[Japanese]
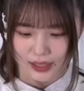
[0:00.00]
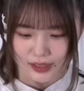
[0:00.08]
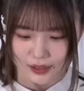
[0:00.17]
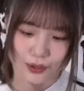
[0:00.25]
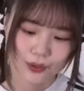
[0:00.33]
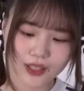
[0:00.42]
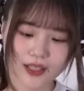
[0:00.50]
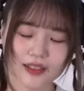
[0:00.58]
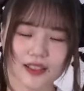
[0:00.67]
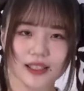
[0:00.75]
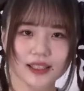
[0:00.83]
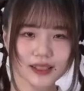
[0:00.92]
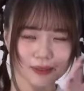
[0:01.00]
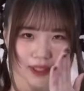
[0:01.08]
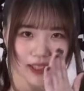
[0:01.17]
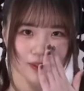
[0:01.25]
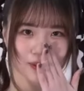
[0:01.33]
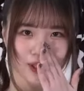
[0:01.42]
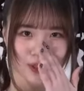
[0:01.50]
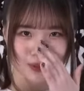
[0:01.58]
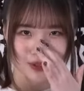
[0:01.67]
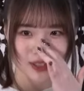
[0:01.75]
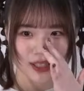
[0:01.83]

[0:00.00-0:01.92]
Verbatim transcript: そうなんです、私も結構でも好